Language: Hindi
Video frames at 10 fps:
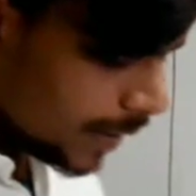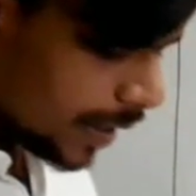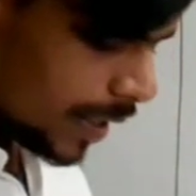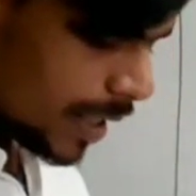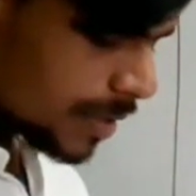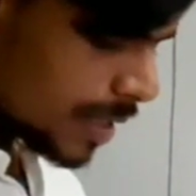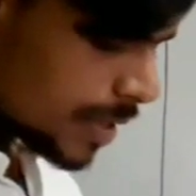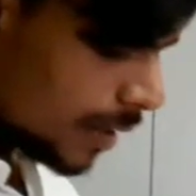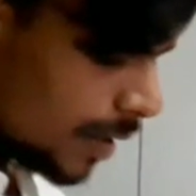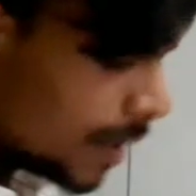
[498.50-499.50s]
दी गई है इसके
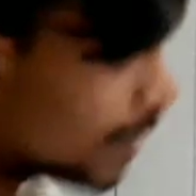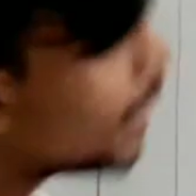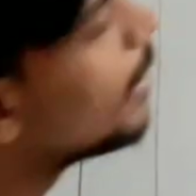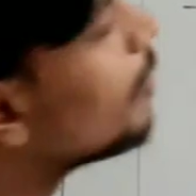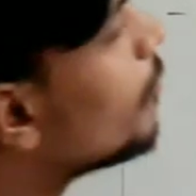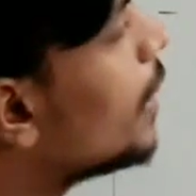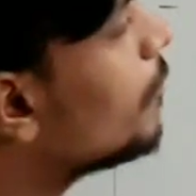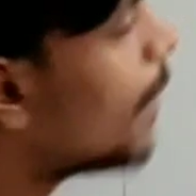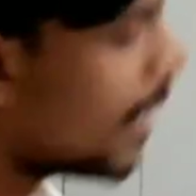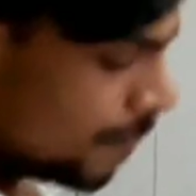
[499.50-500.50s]
साथ नहीं
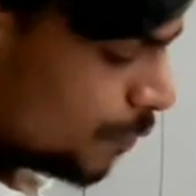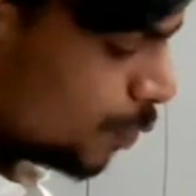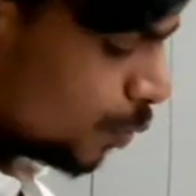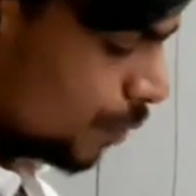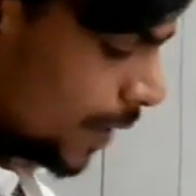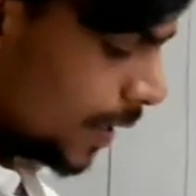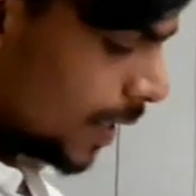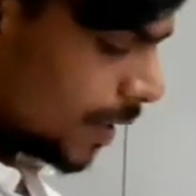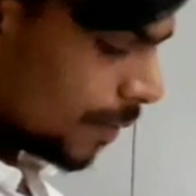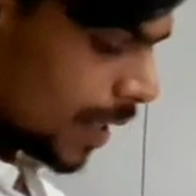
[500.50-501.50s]
वन फाइव टू वन
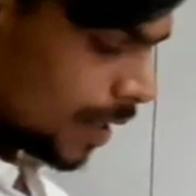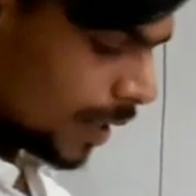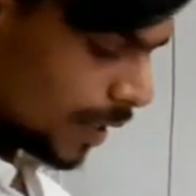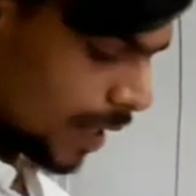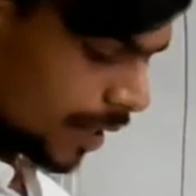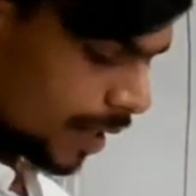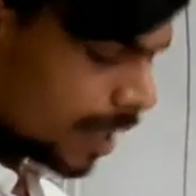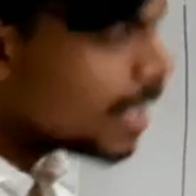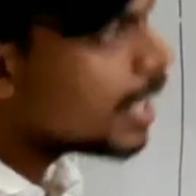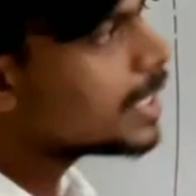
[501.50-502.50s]
एट हमारा ये आ
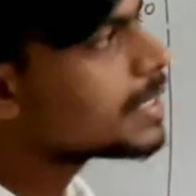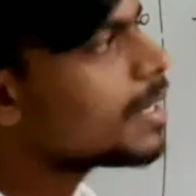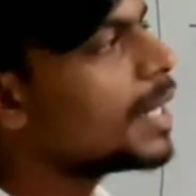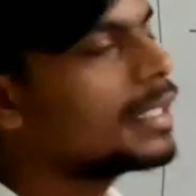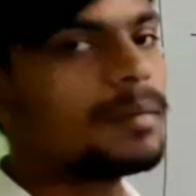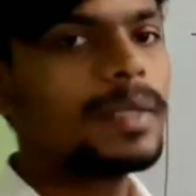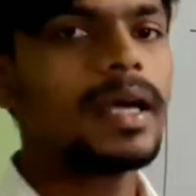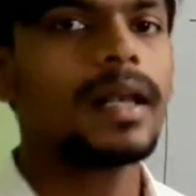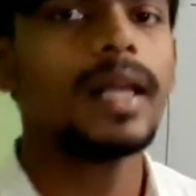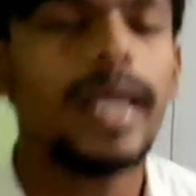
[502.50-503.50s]
गया इसके बाद हमें
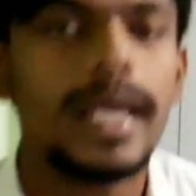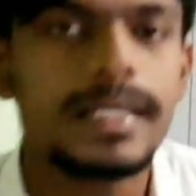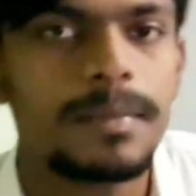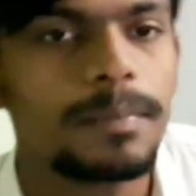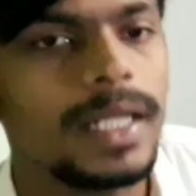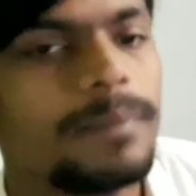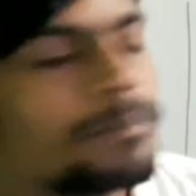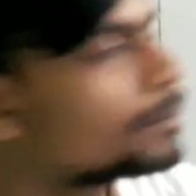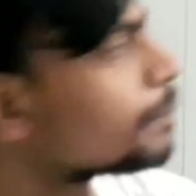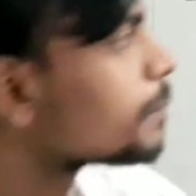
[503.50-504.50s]
करना क्या है सिंपली
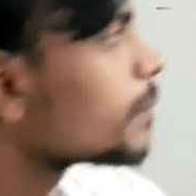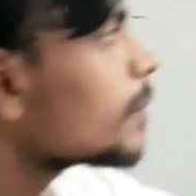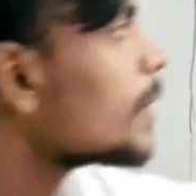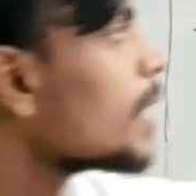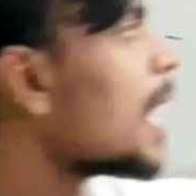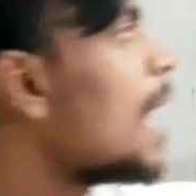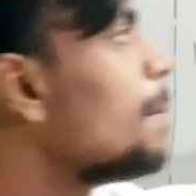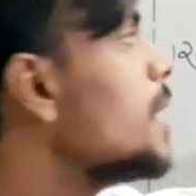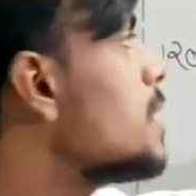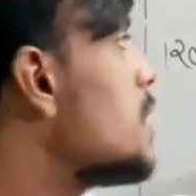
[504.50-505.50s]

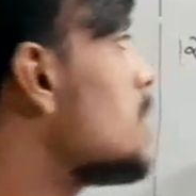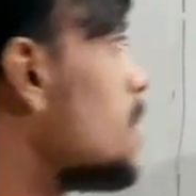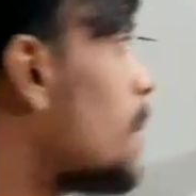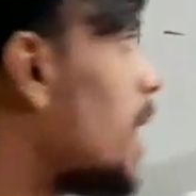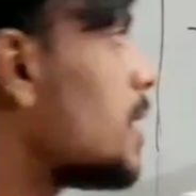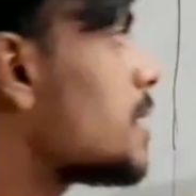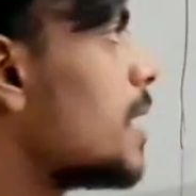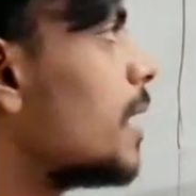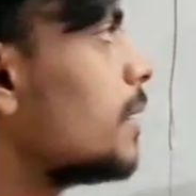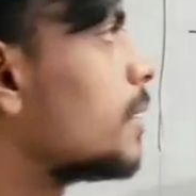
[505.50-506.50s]
आपने इससे इससे माइनस
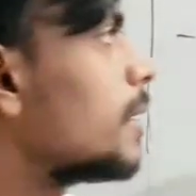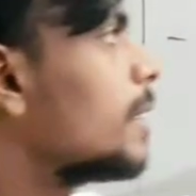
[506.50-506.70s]
किया